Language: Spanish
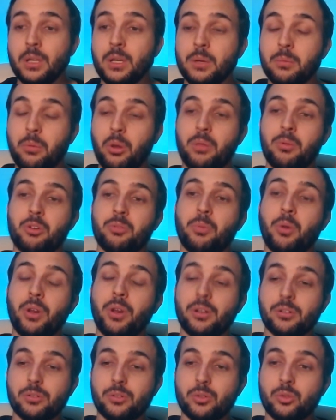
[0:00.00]
Podemos
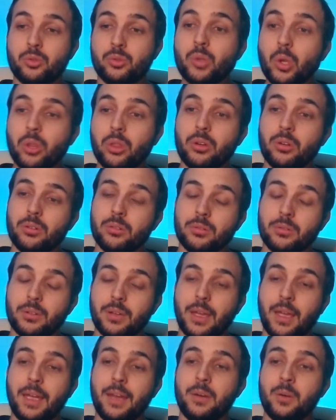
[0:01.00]
poner todo
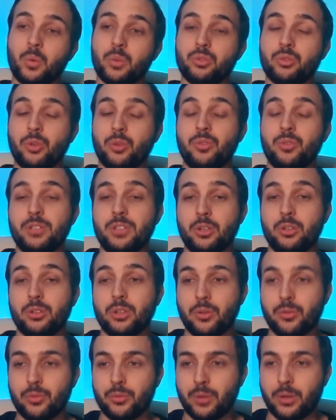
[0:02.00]
en nuestros ficheros de
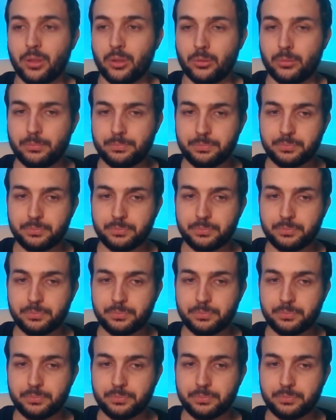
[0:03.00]
configuración.